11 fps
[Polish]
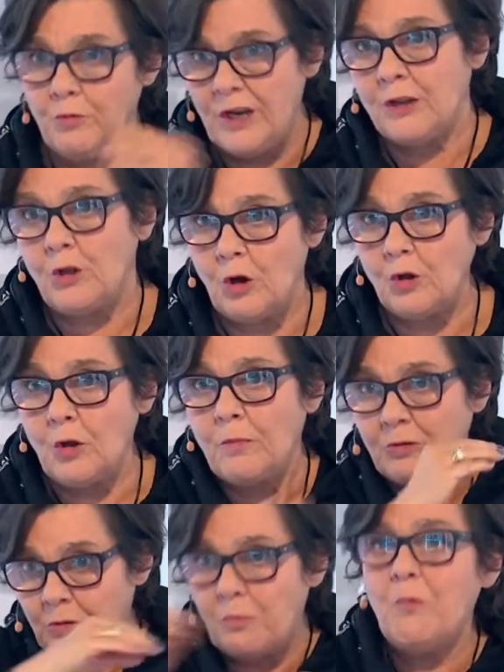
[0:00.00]
nie to, no
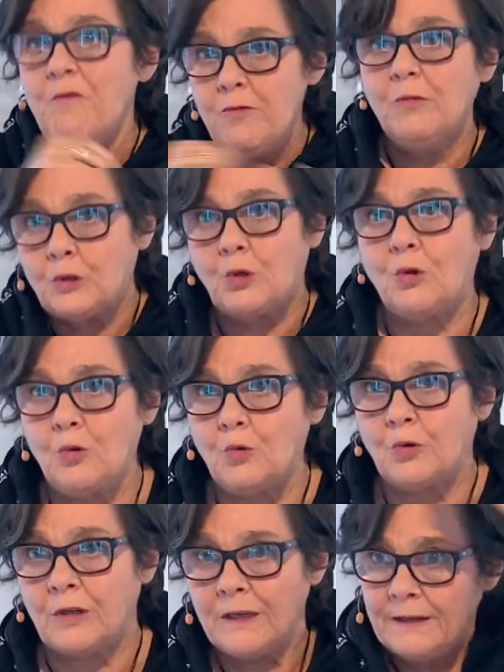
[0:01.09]
bo mówił
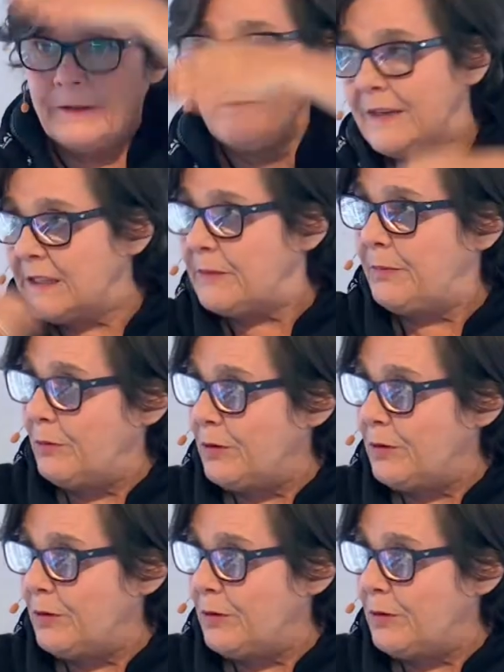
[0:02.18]
skrót, więc był